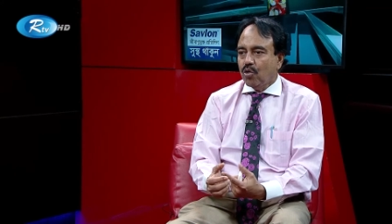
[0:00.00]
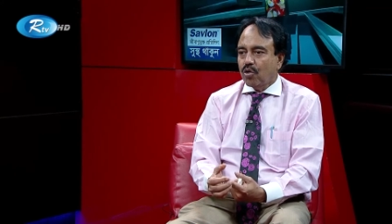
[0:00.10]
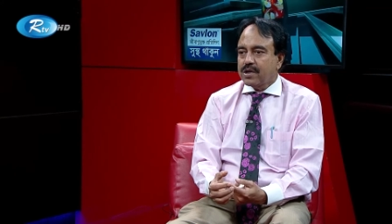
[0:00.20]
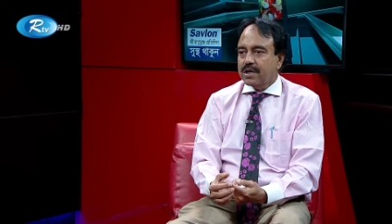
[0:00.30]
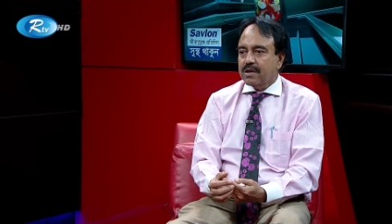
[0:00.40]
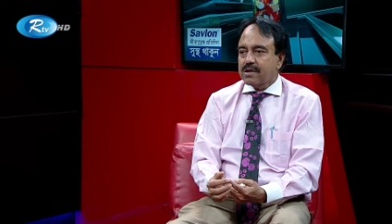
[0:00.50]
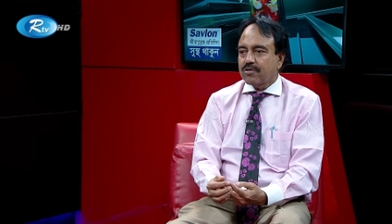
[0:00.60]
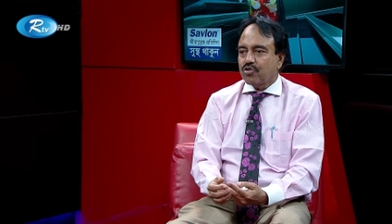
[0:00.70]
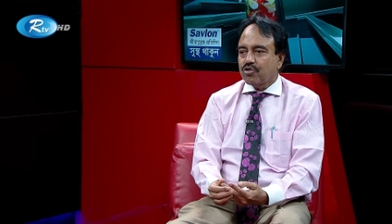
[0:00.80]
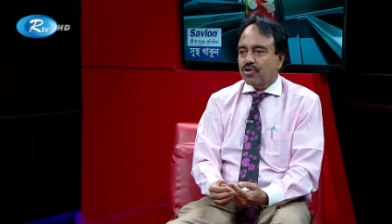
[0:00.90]
অক্সিজেন
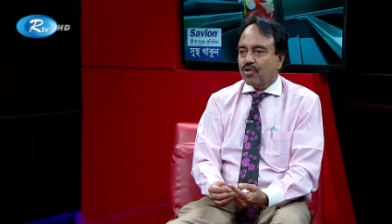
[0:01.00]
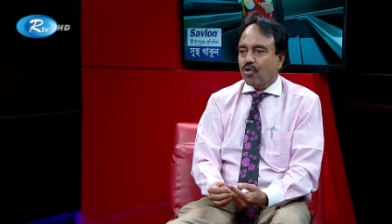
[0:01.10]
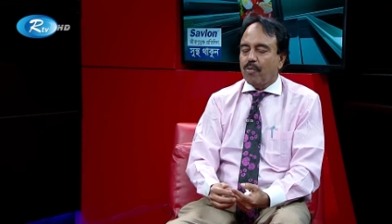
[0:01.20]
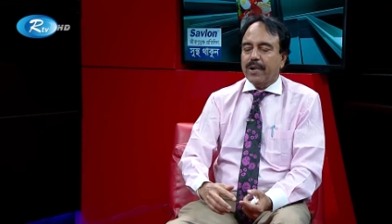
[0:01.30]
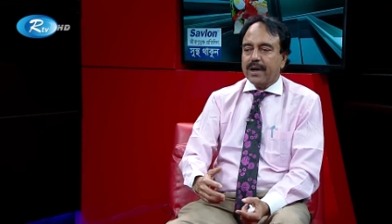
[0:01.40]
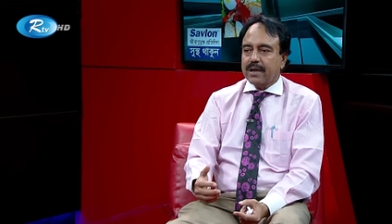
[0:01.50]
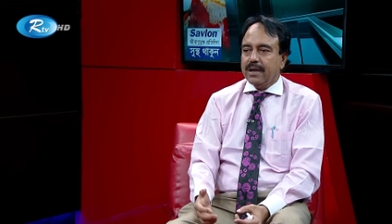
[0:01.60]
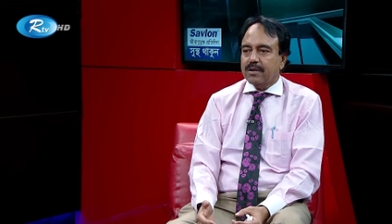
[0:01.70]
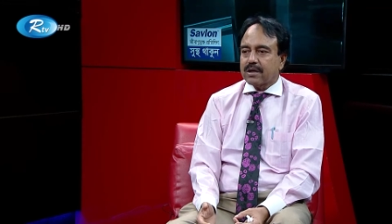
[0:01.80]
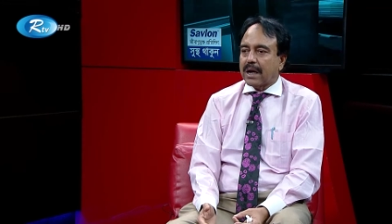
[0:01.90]
সিচুয়েশন কমার
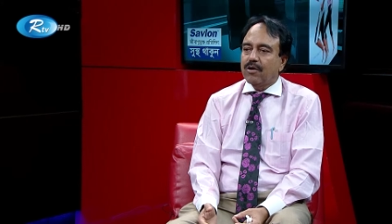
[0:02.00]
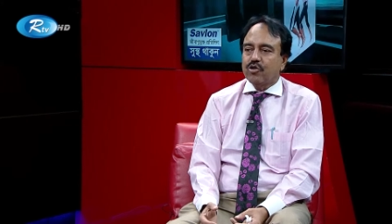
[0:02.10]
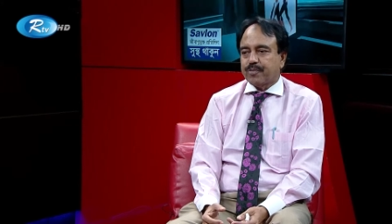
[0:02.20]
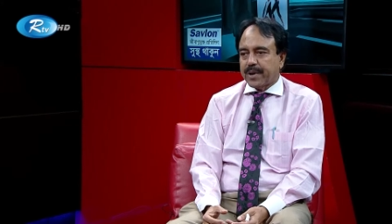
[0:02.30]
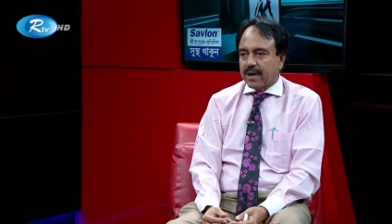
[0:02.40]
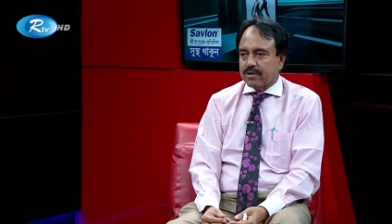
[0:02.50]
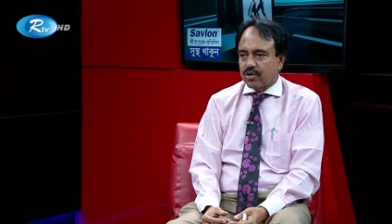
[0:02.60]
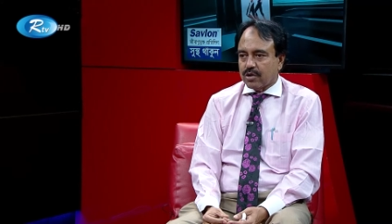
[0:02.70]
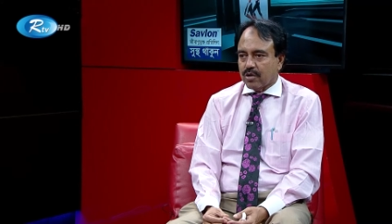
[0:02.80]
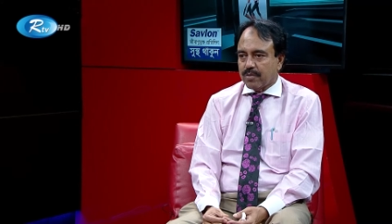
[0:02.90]
আগেই তাইলে হসপিটালাইজ
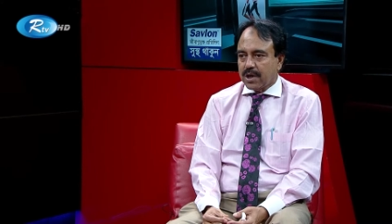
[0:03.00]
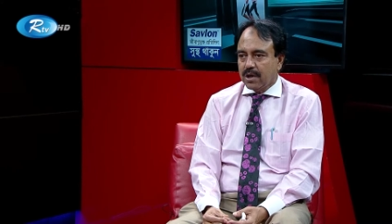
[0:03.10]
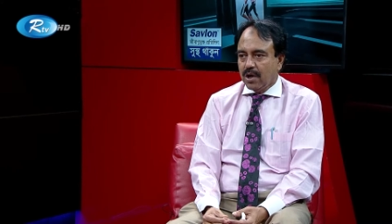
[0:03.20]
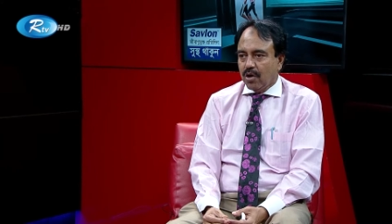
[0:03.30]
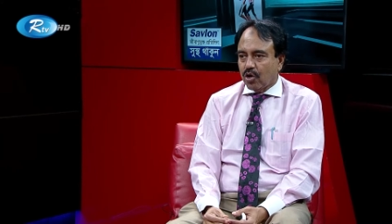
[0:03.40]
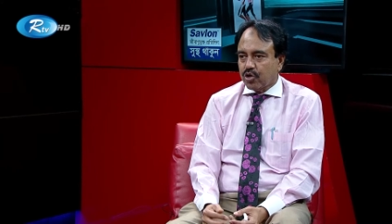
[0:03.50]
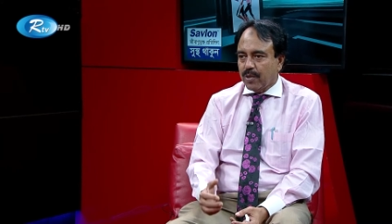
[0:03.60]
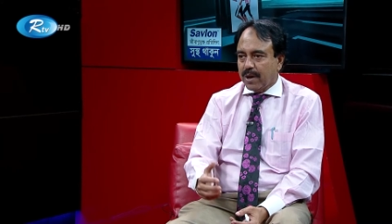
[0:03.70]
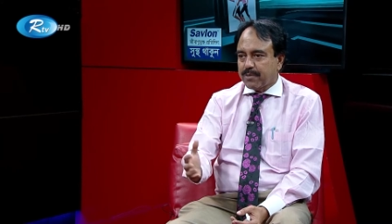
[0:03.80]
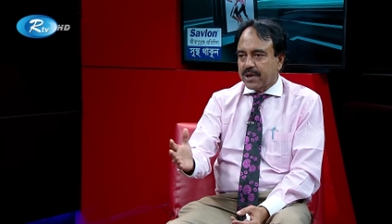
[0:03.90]
হইতে হবে
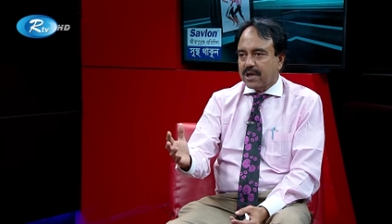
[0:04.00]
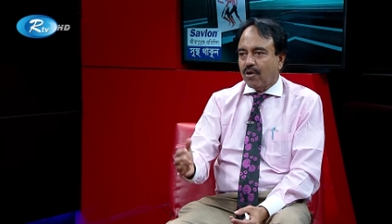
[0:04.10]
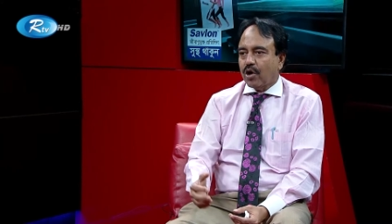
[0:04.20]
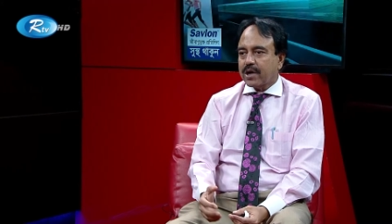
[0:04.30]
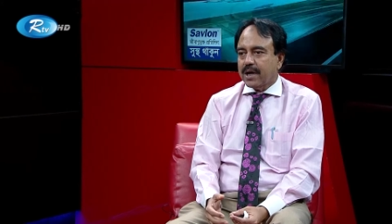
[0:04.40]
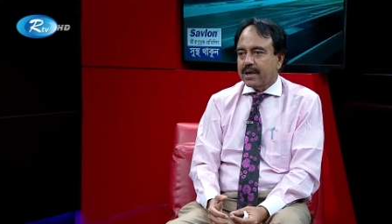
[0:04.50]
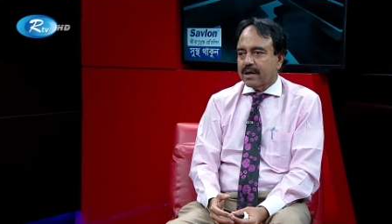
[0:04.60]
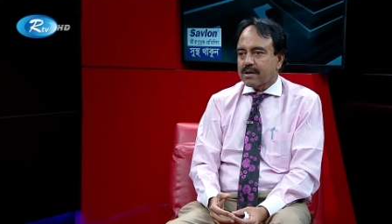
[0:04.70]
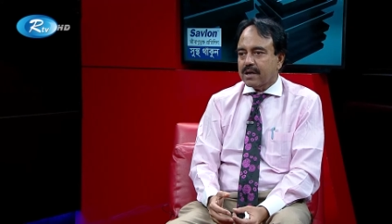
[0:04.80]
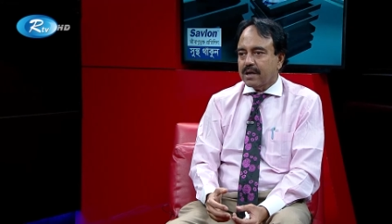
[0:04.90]
অথবা আপনার যে হটলাইন
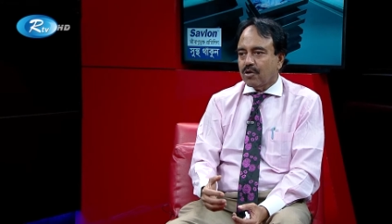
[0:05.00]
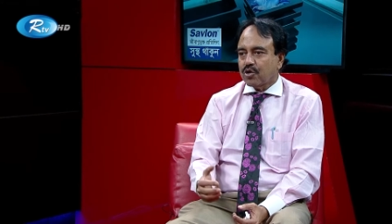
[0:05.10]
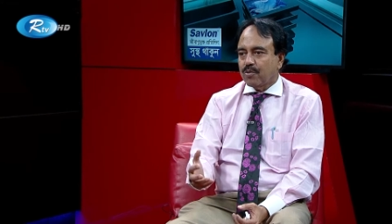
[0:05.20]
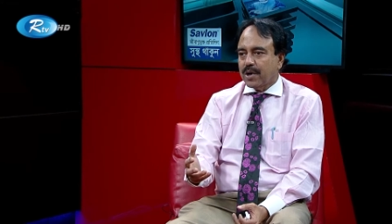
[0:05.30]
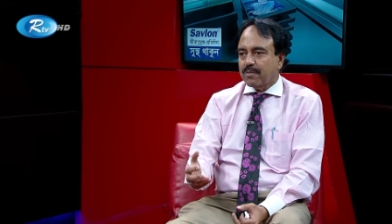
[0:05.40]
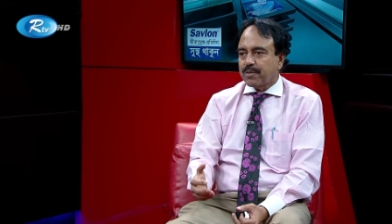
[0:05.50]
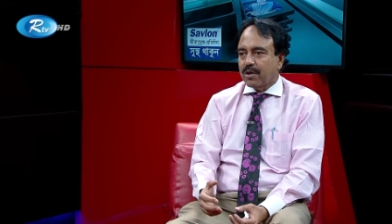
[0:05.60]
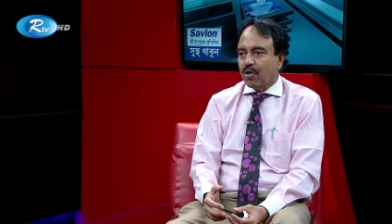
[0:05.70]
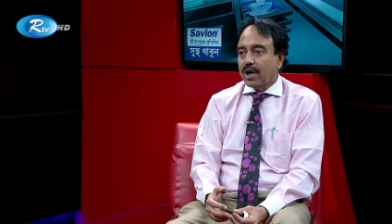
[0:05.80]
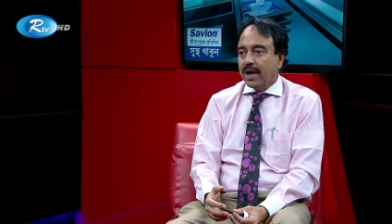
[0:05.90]
আছে অথবা আপনার
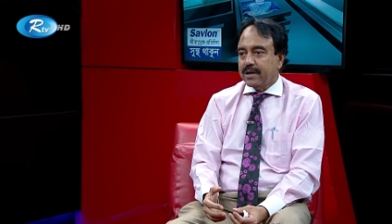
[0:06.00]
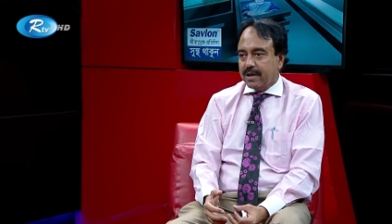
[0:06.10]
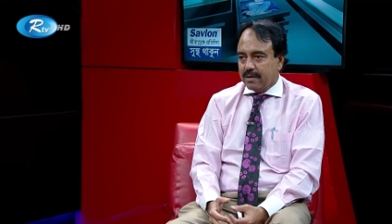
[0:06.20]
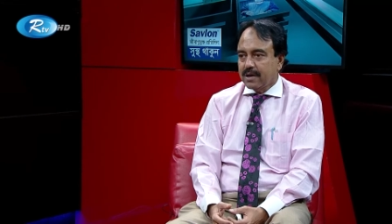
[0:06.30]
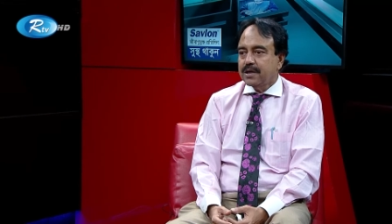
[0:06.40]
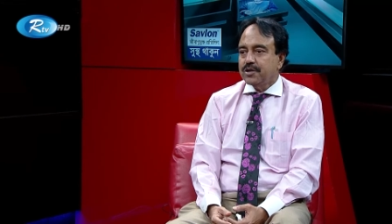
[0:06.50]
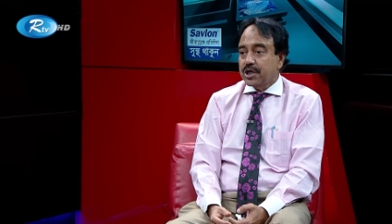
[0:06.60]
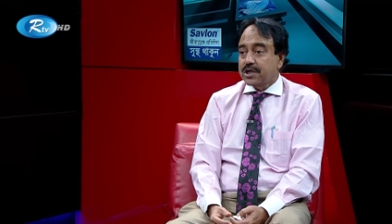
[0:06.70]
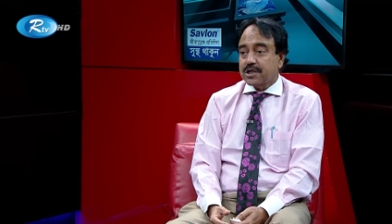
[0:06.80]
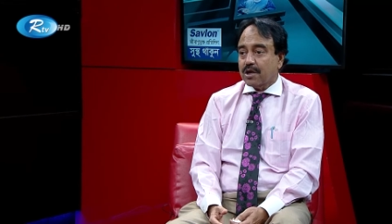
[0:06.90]
অনলাইনে
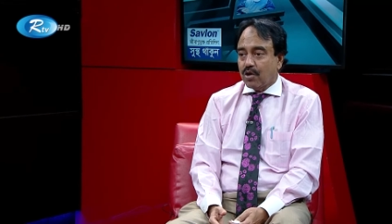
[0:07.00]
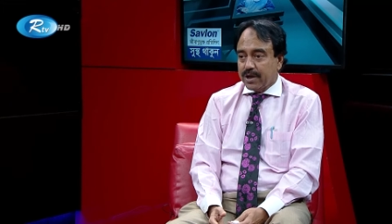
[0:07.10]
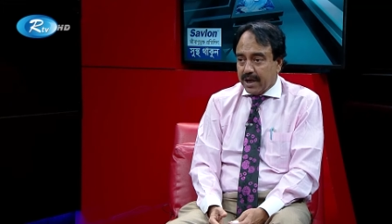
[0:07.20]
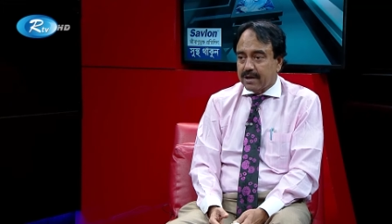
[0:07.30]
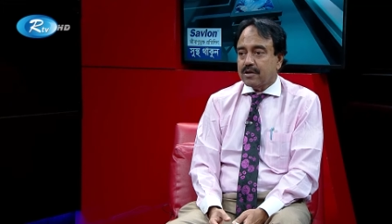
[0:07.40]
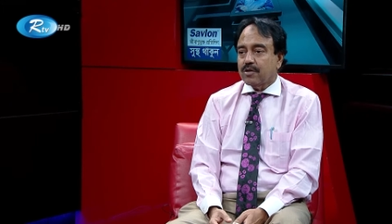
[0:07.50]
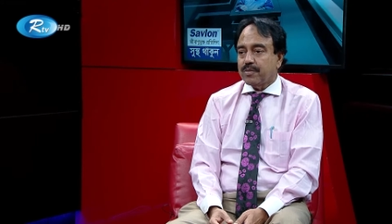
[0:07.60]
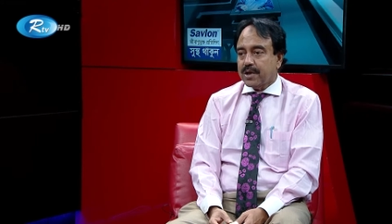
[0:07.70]
যে সময়টিতে আসলে